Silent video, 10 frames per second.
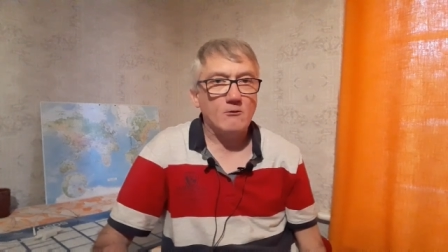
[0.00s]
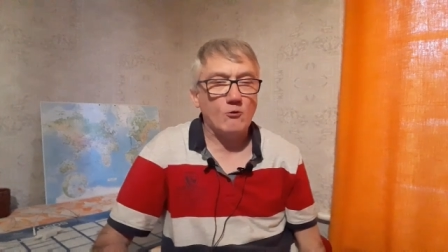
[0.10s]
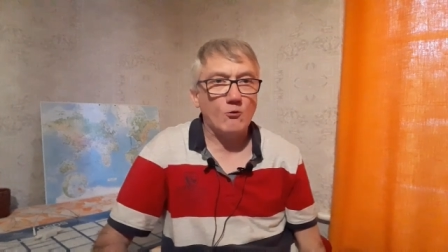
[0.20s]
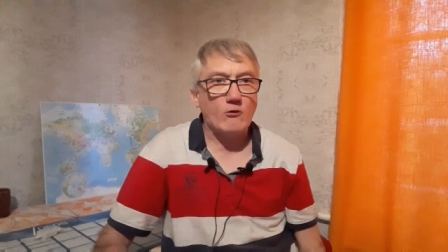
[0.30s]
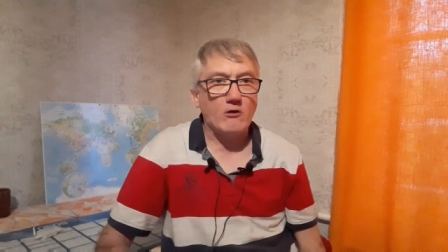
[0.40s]

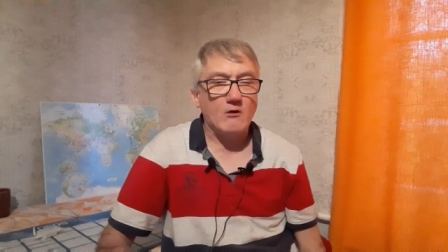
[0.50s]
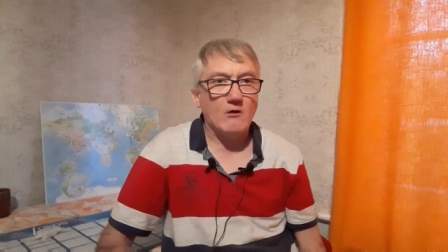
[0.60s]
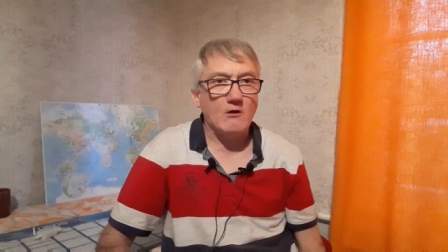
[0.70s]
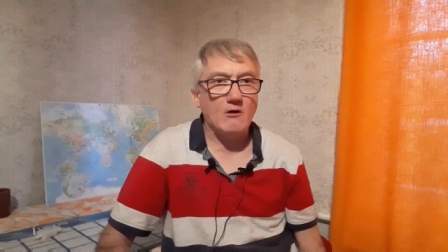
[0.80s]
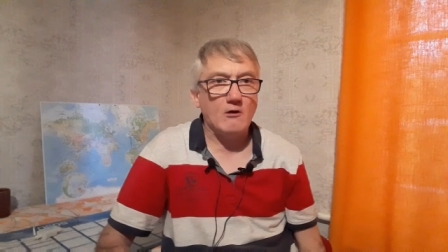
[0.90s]
Donc
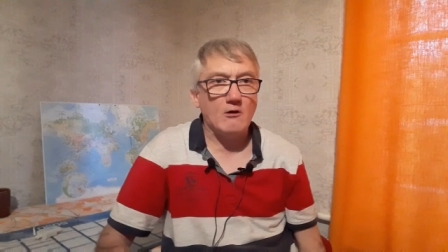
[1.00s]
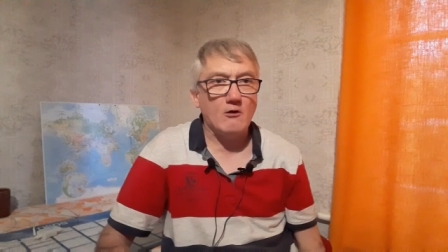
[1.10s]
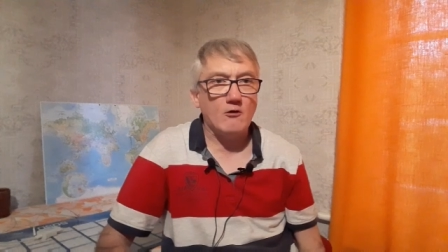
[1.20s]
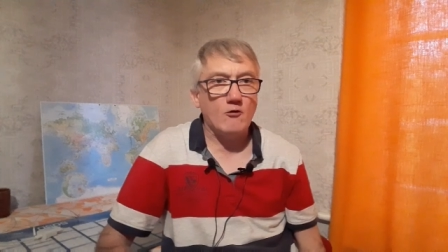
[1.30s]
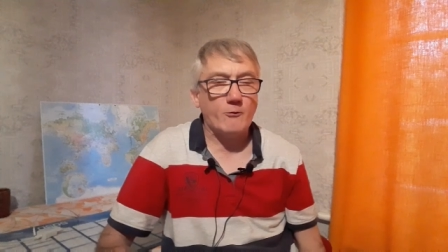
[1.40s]

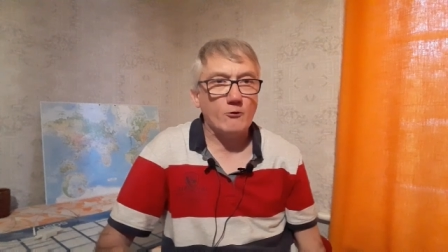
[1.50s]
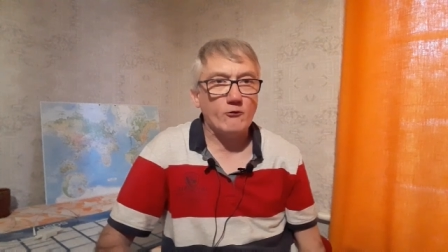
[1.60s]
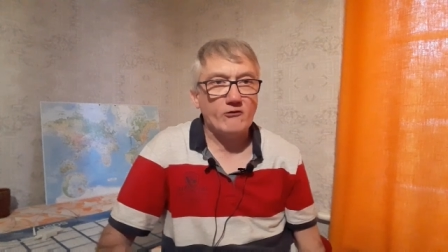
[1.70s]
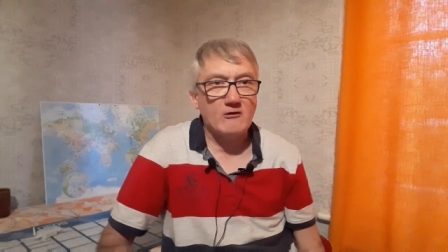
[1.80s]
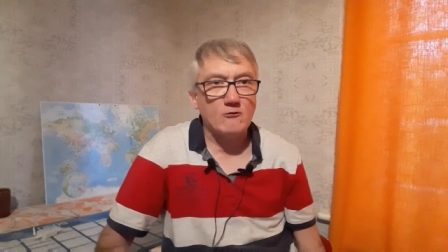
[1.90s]
le
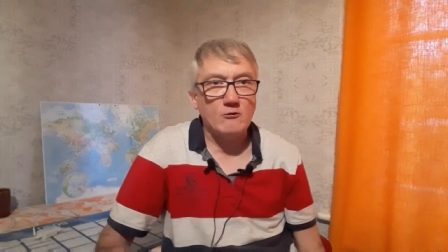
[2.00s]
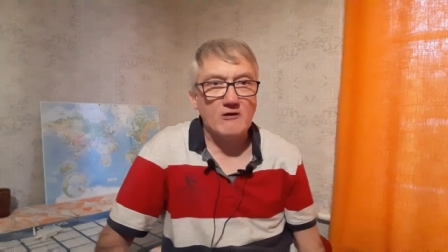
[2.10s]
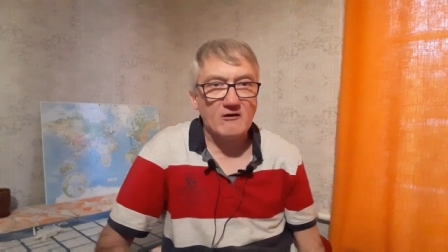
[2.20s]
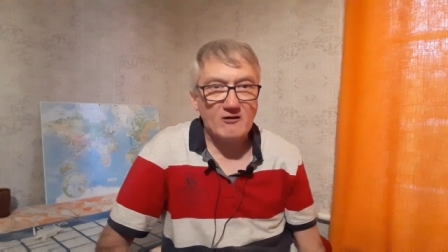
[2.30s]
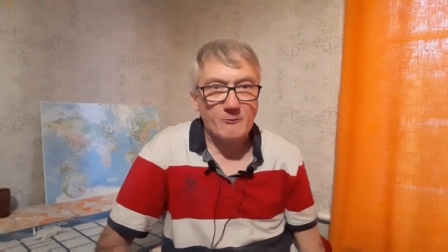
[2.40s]
pronostic du
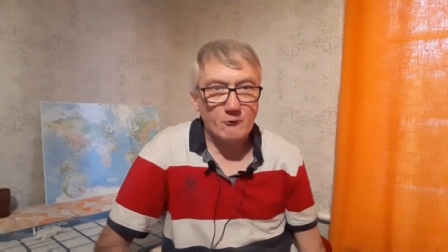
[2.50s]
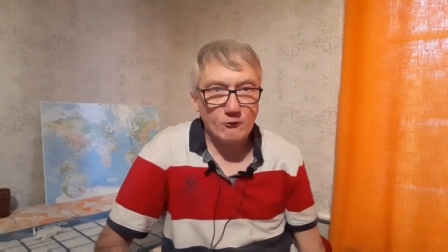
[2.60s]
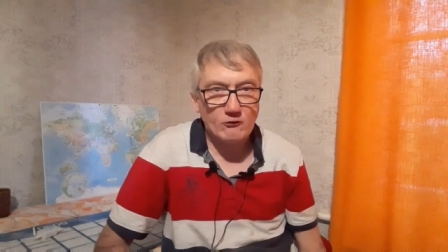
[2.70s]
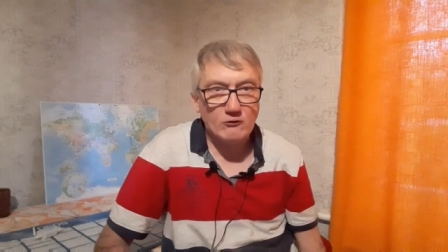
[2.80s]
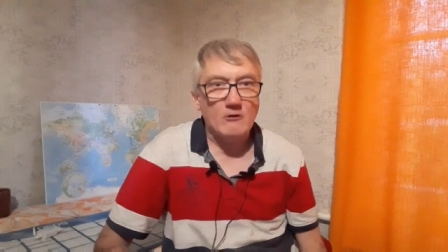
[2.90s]
quinté
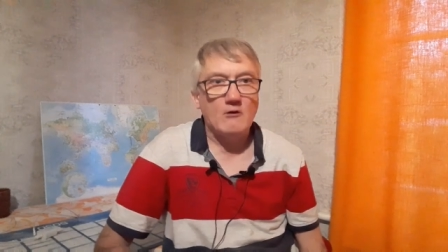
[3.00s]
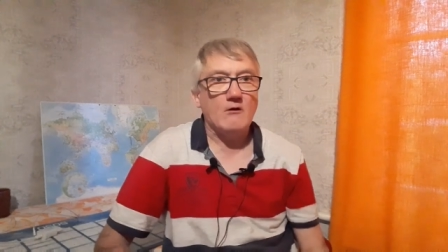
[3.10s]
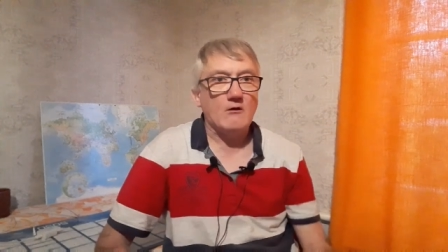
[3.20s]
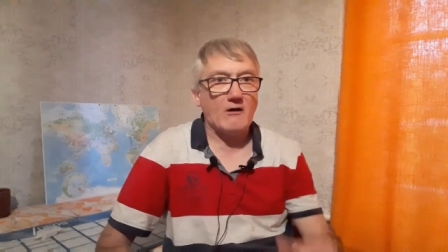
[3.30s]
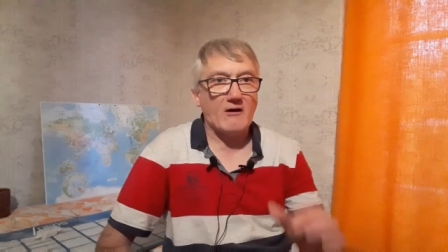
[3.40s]
Plus
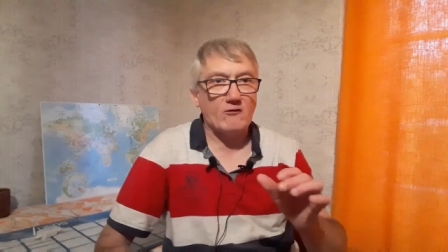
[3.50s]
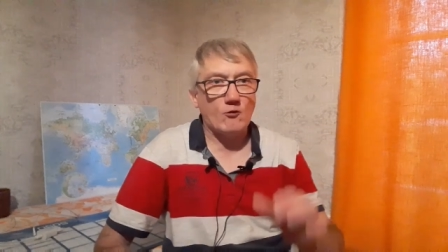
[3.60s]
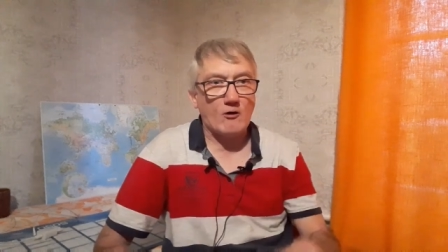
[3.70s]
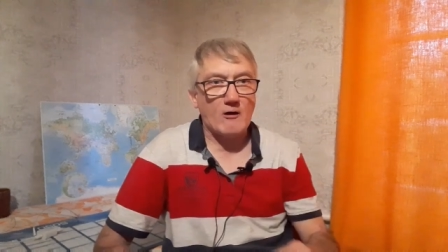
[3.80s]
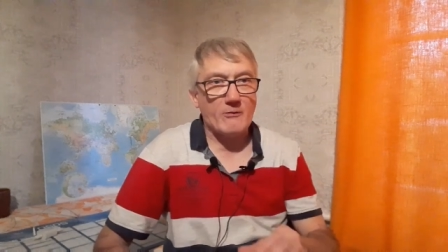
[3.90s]

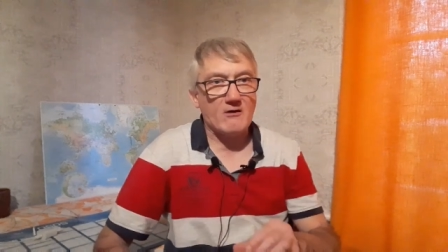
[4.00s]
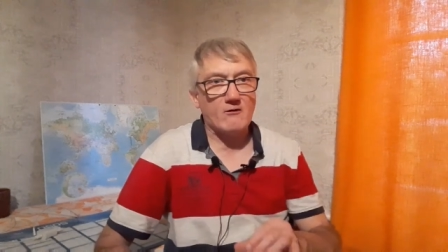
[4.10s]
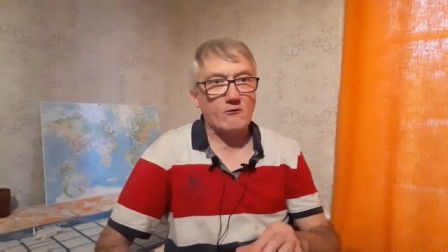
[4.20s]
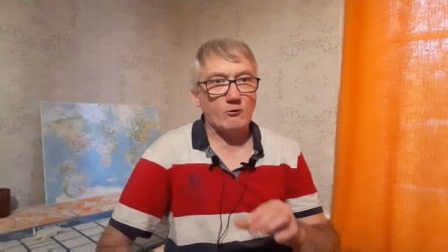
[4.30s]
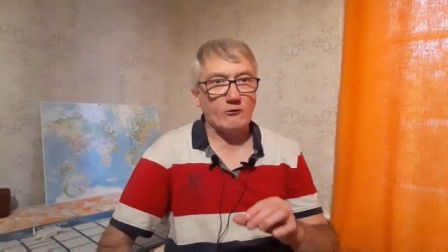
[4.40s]
restera
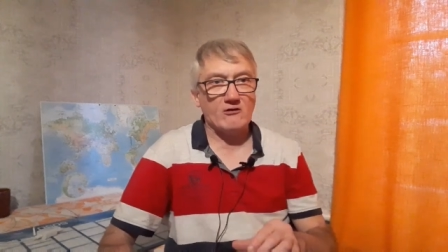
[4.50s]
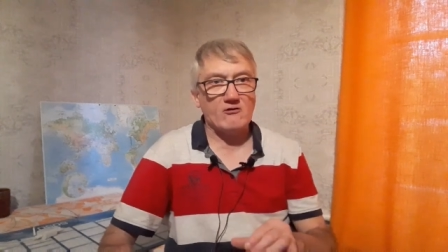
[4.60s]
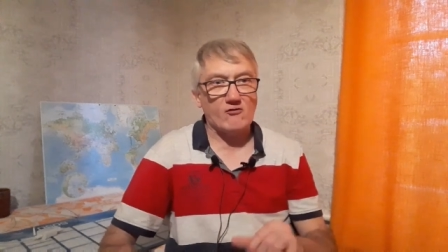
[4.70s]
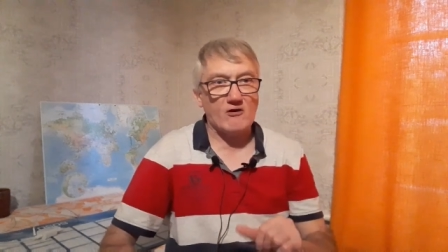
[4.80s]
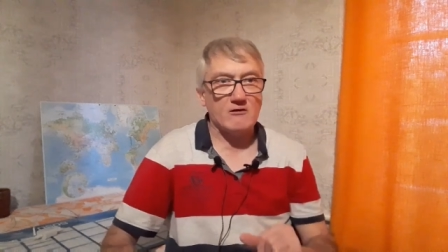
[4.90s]
bien sur
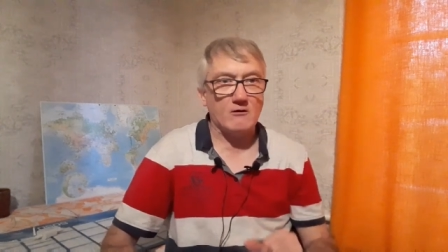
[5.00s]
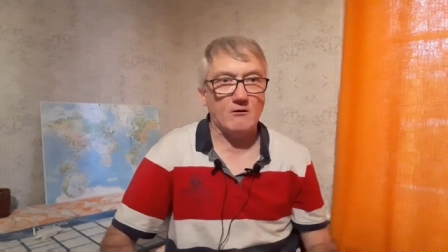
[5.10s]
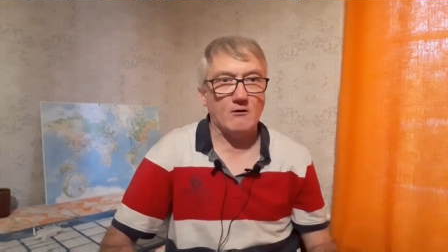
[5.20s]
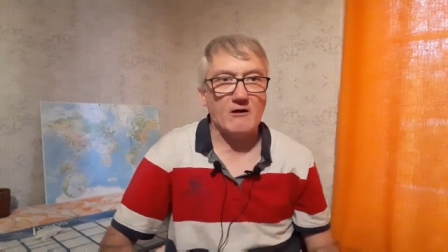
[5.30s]
cette chaîne